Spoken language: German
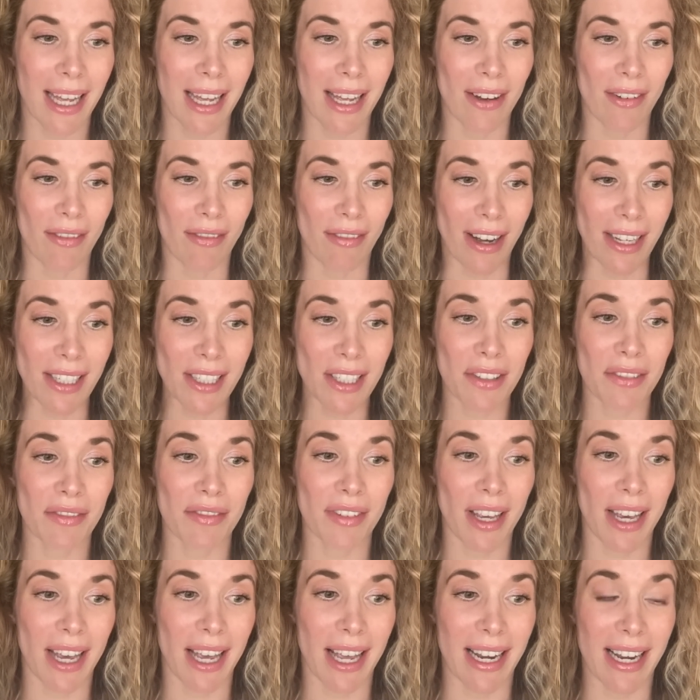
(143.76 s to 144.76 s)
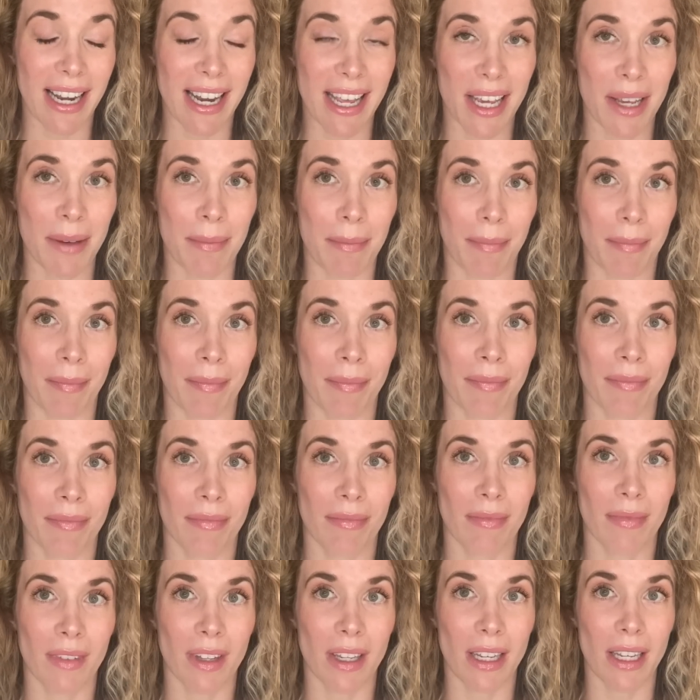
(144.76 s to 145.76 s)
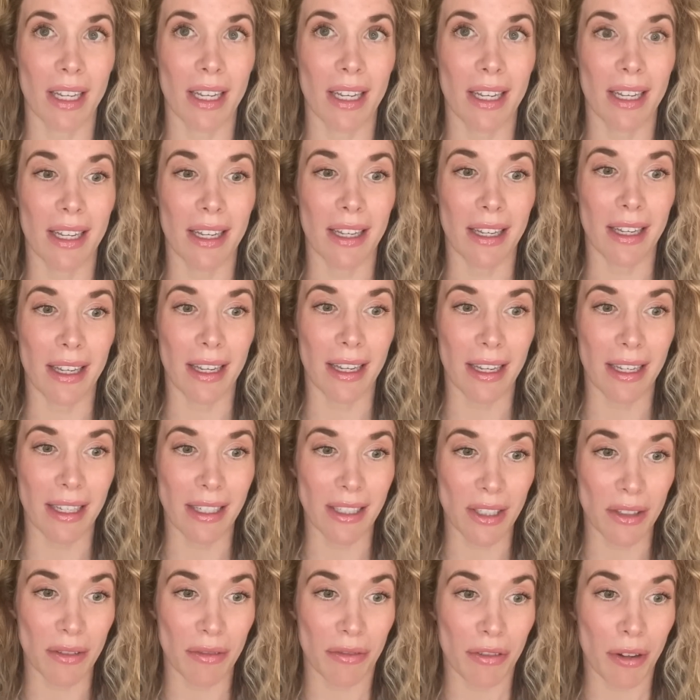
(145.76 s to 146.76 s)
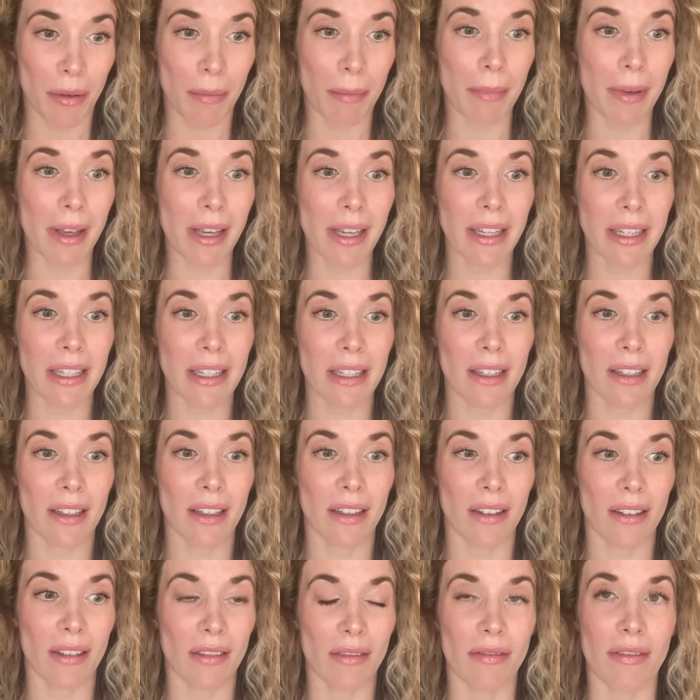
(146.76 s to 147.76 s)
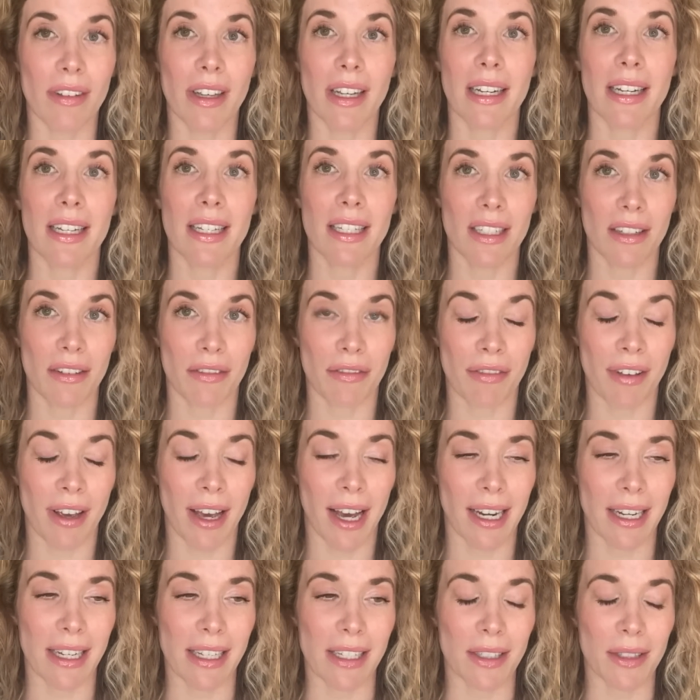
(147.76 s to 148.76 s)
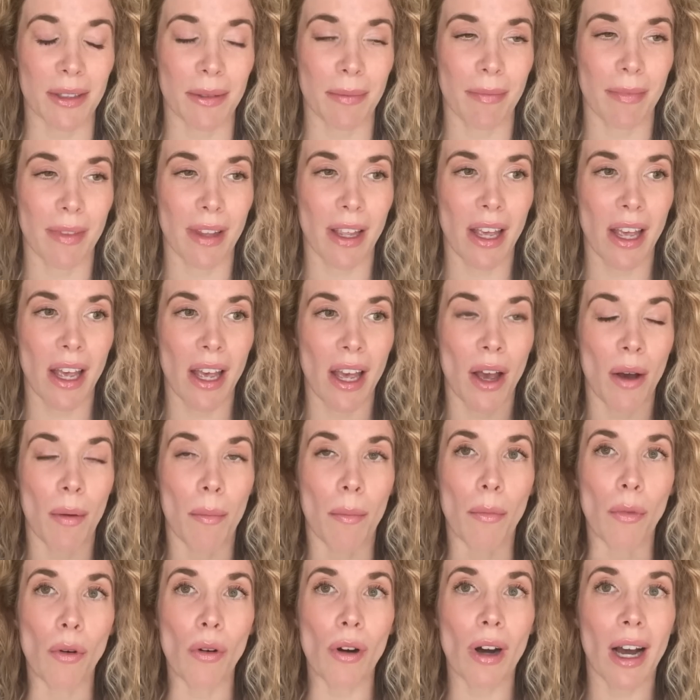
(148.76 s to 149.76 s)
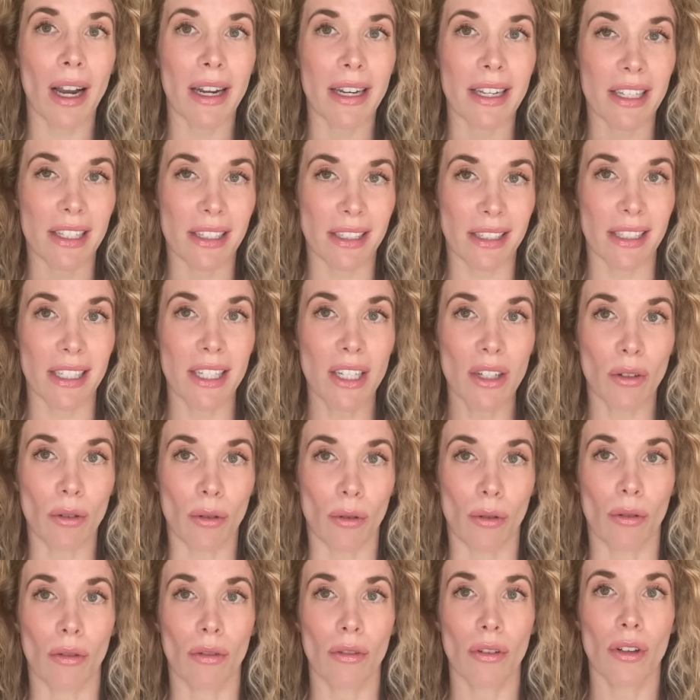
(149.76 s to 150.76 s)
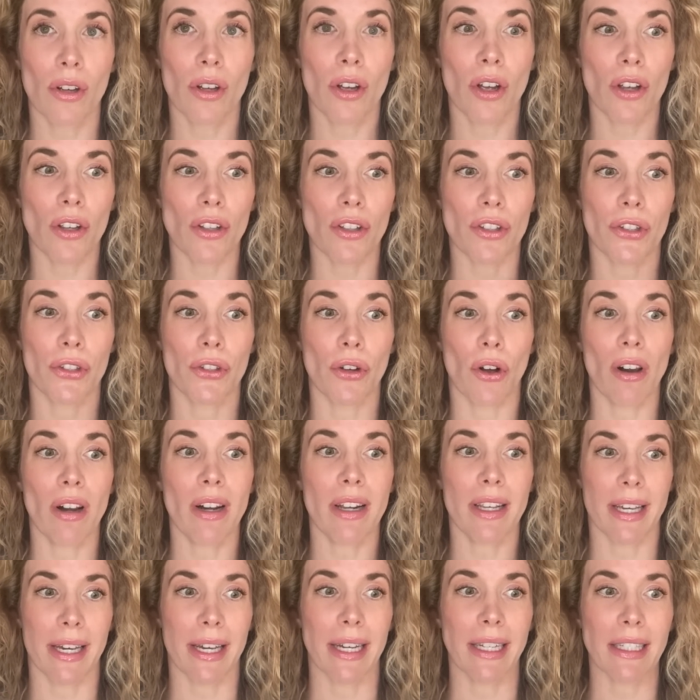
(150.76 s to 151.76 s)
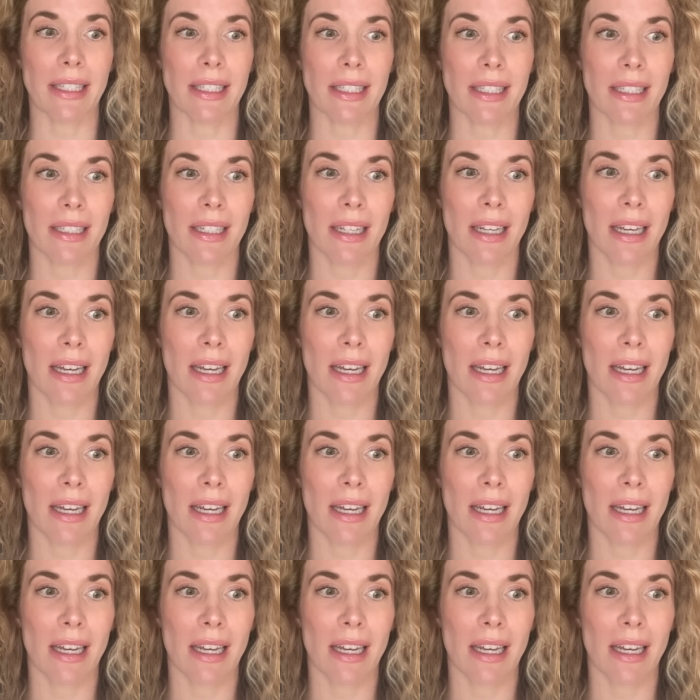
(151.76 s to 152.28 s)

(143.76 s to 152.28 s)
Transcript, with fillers: Was wir erleben, ist für mich wirklich gefährlich. Moralisierung soll jetzt